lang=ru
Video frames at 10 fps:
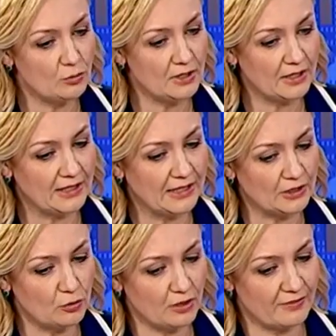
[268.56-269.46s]
люди,
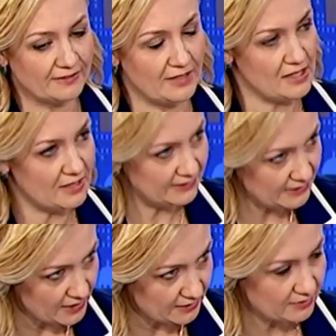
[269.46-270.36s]
которые вас встретили
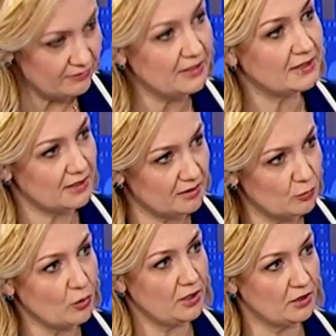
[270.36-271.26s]
здесь, в
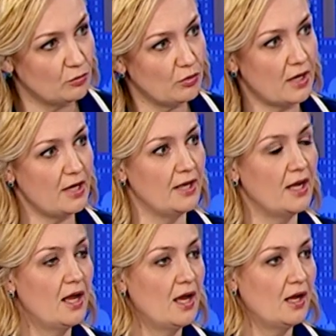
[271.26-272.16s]
Екатеринбурге, на Урале,
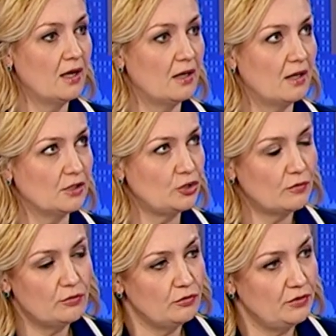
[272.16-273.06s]
э,
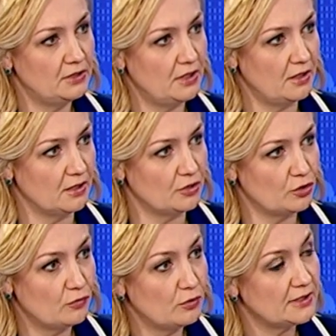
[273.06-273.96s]
что вы увидели,
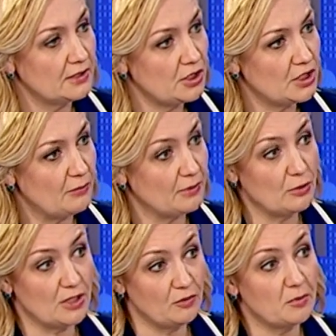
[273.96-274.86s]
что вы услышали,
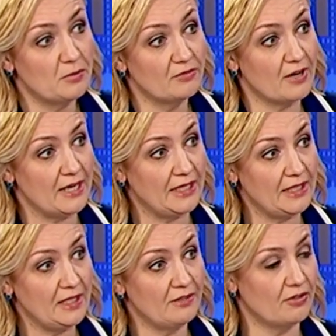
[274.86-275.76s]
потому что вы побывали
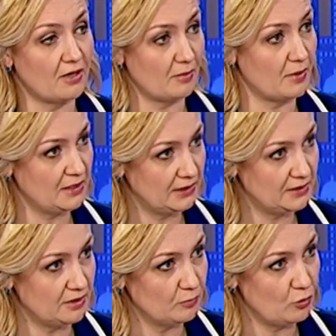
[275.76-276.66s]
и в храмах
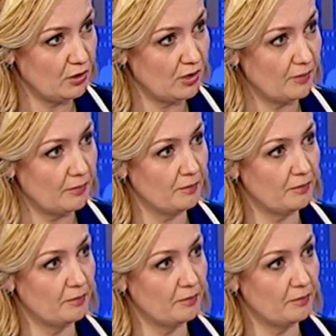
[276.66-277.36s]
Екатеринбурга,